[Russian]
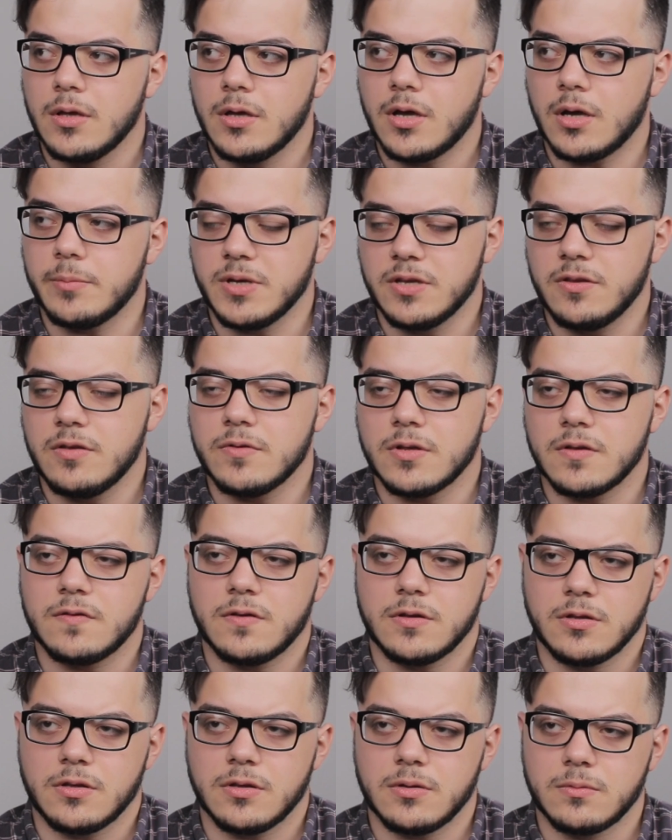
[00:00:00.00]
объективной
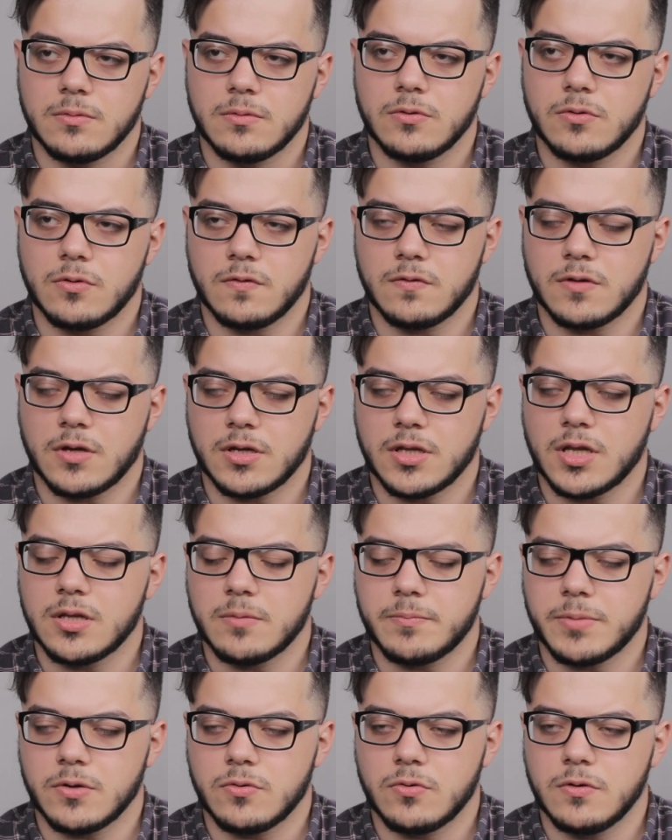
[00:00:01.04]
оценки. Ну, то есть, когда
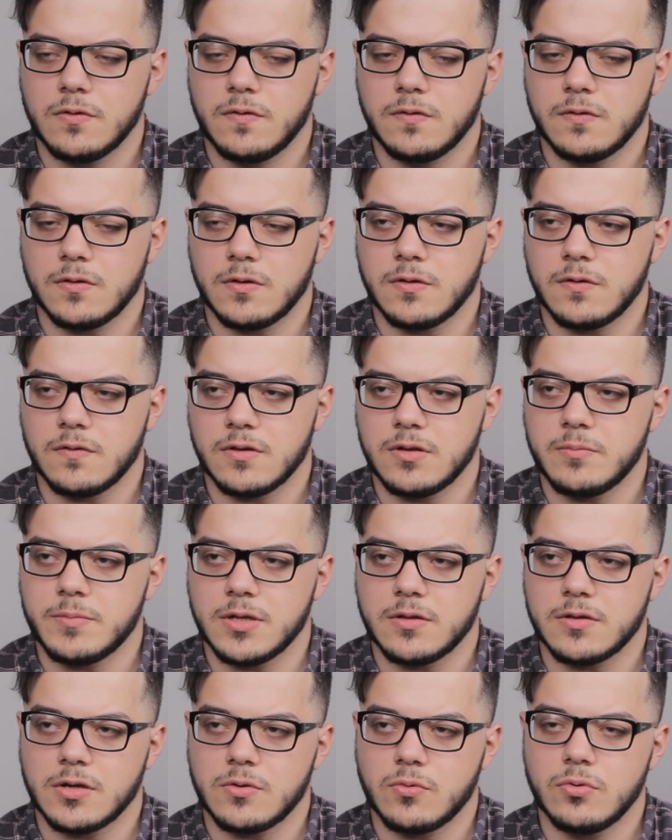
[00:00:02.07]
нам приходится
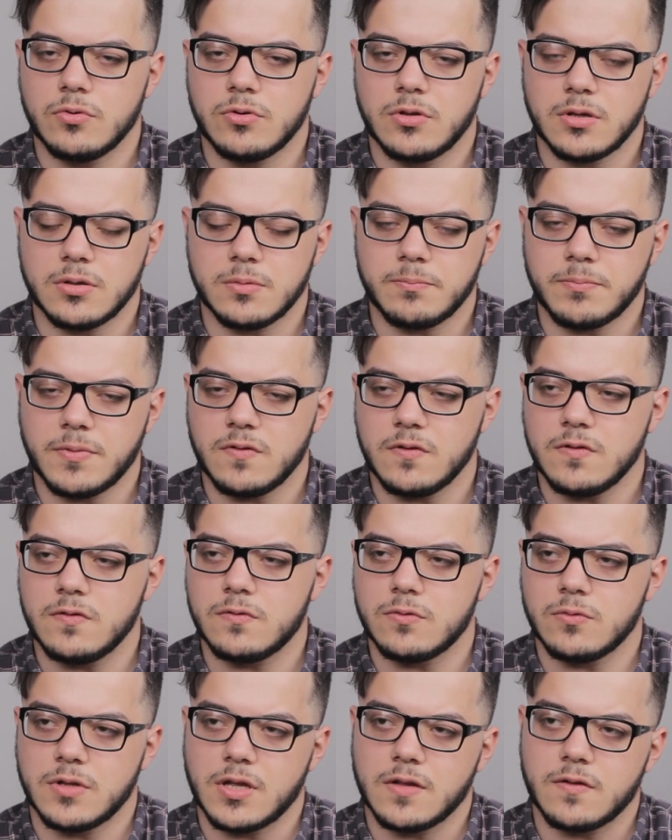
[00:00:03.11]
занимать какую-то
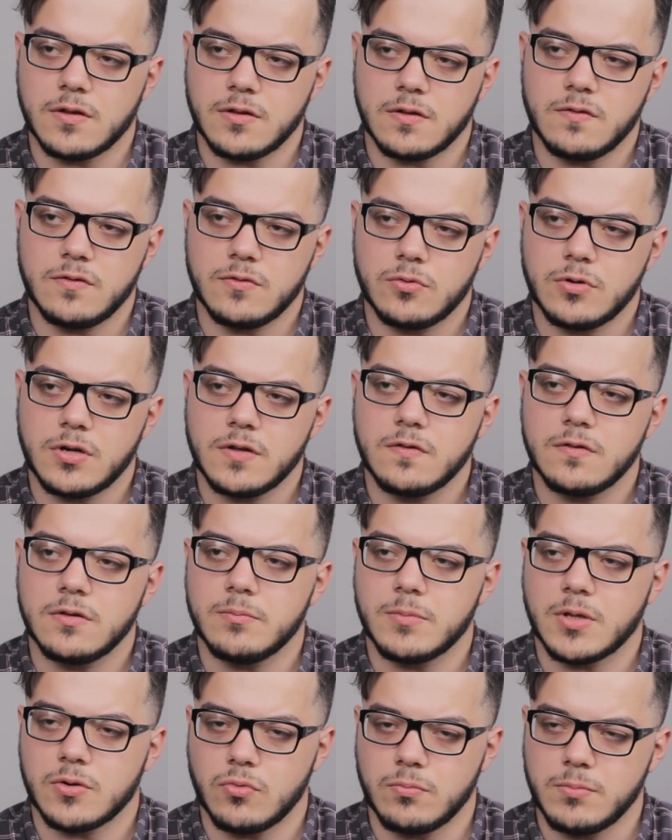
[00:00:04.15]
позицию над этой
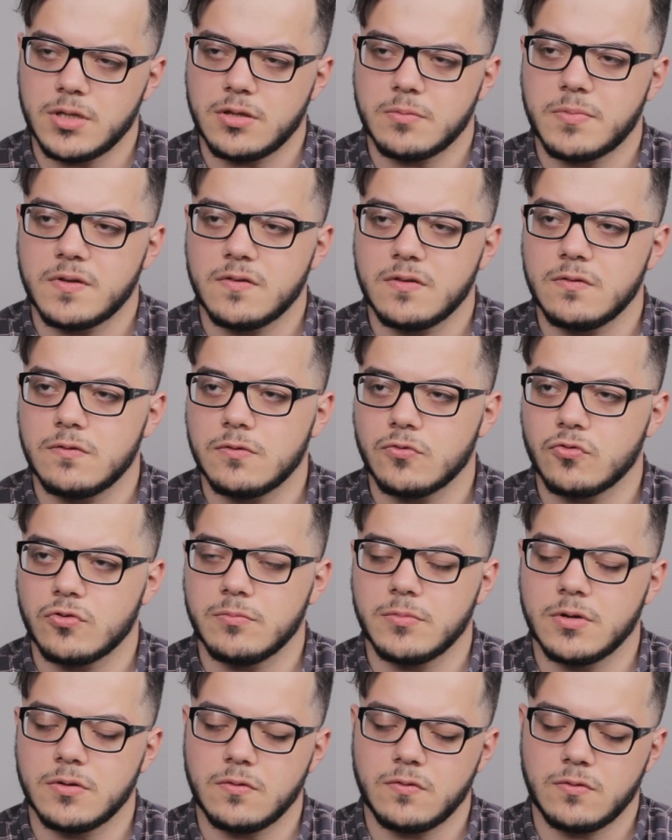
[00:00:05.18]
ситуацией, такую метапозицию,
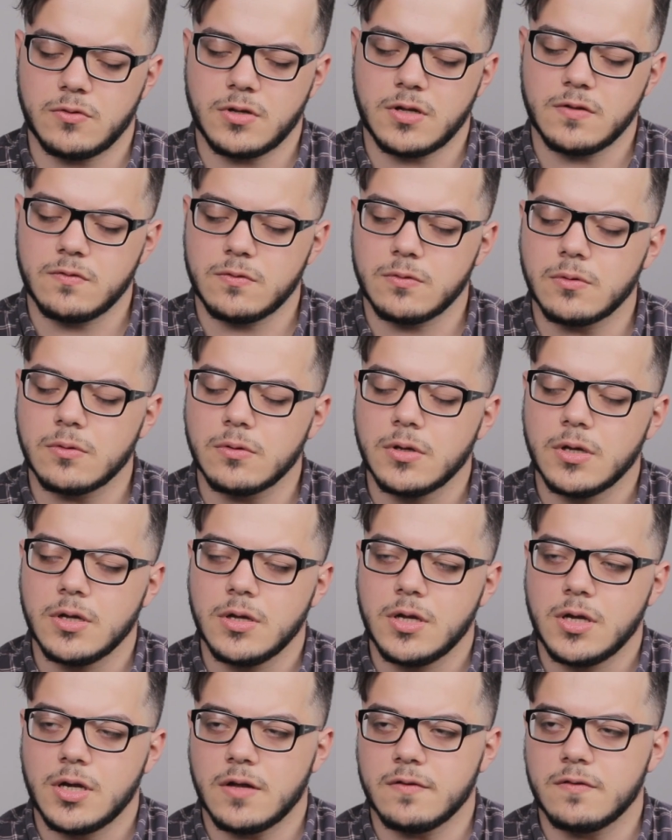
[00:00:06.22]
чтобы эту ситуацию
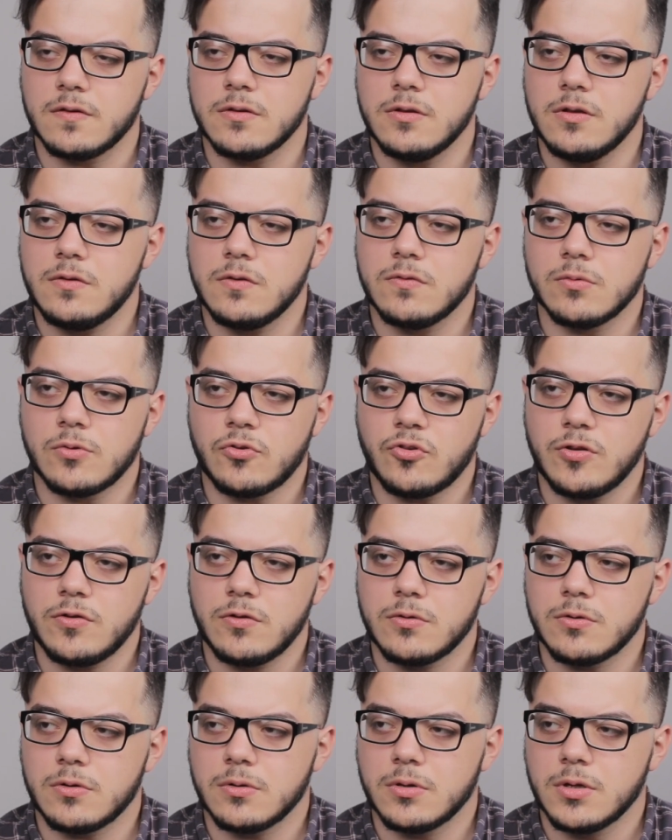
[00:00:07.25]
оценить,
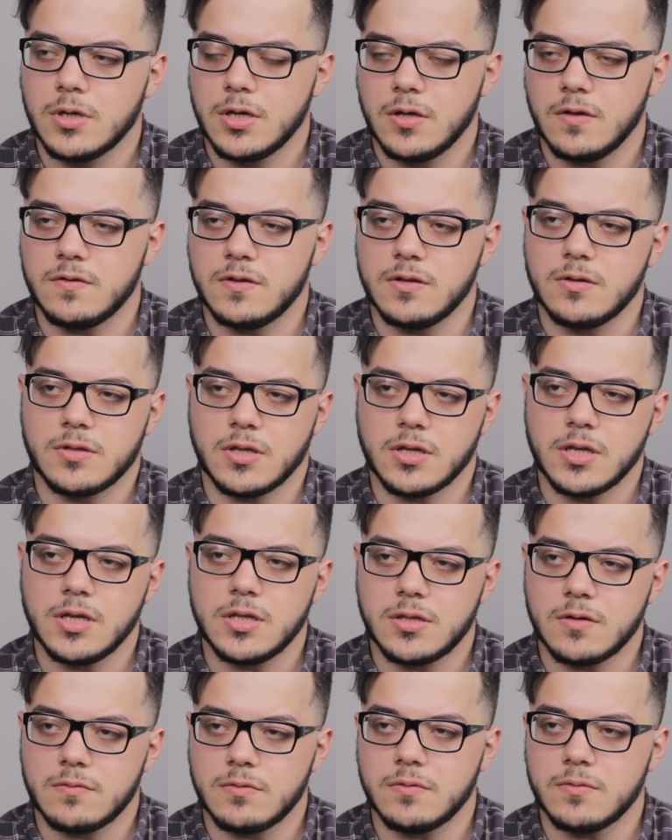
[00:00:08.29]
изучить ее и сделать
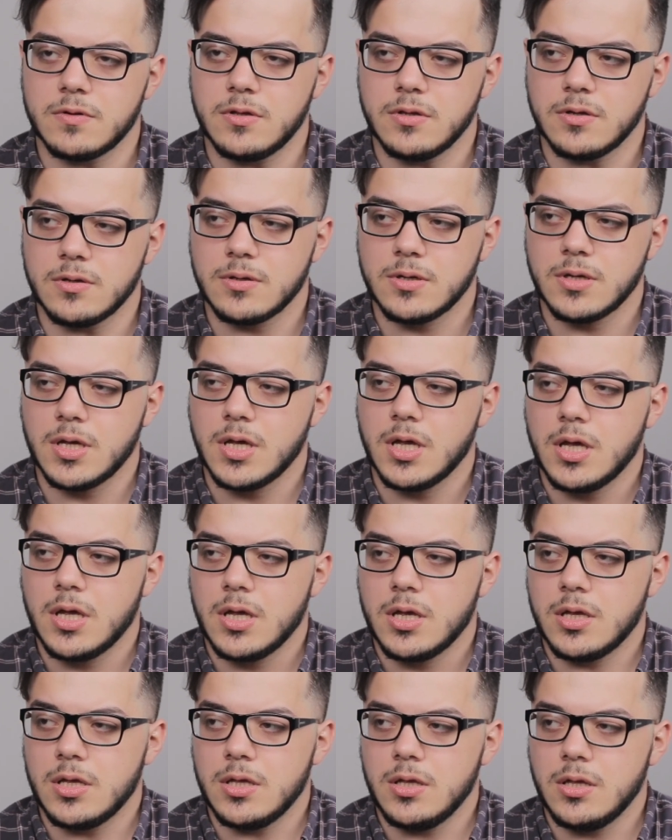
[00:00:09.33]
какие-то выводы.
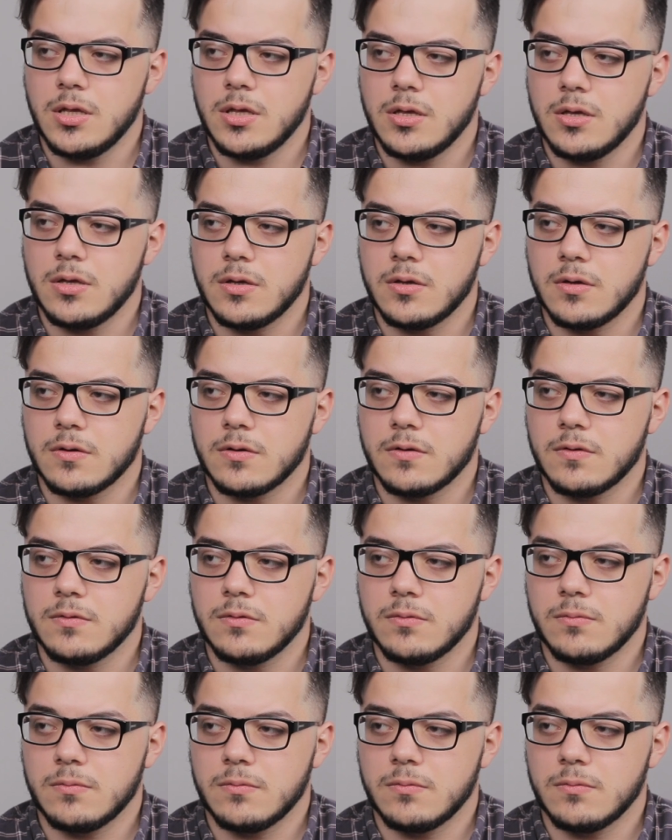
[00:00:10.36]
И